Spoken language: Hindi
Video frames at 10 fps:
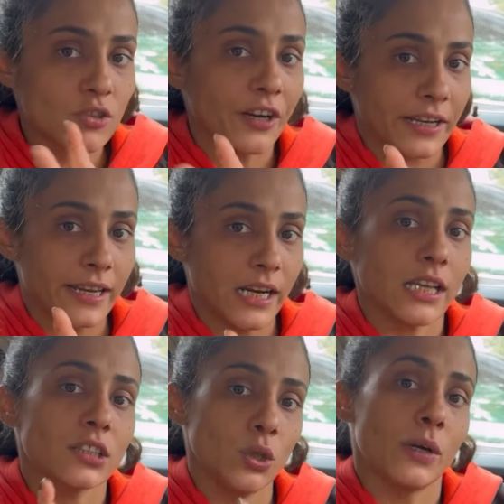नॉट एक
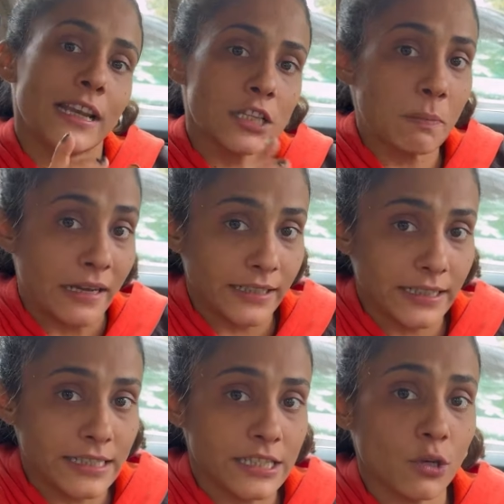गिलास दो गिलास पानी
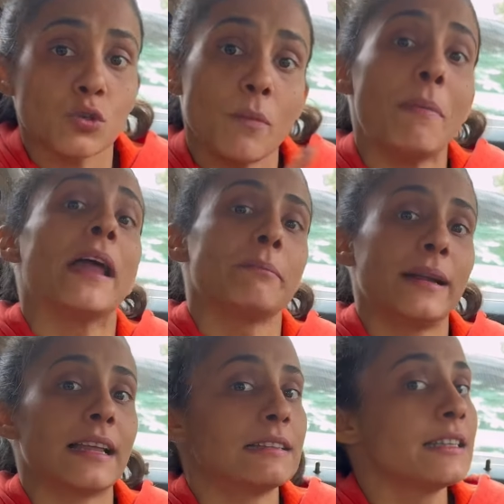लीजिए उसको पैन में
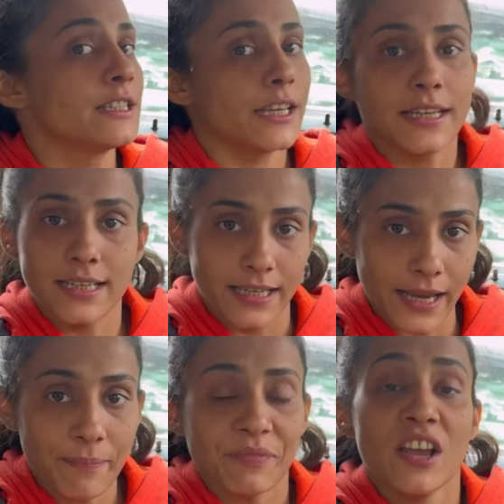डाल दीजिए ठीक है